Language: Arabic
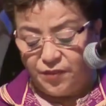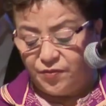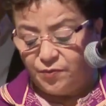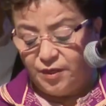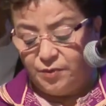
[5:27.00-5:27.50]

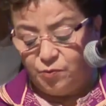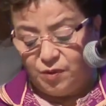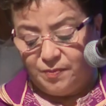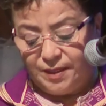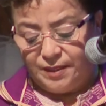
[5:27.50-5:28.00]
في
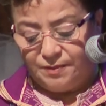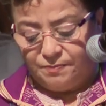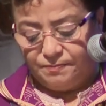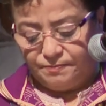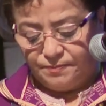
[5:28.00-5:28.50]
مسار
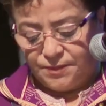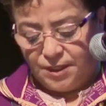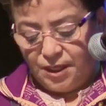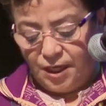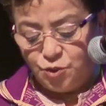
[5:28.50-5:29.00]
واحد
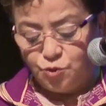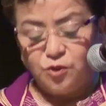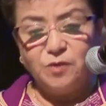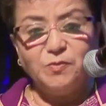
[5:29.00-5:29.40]
لأن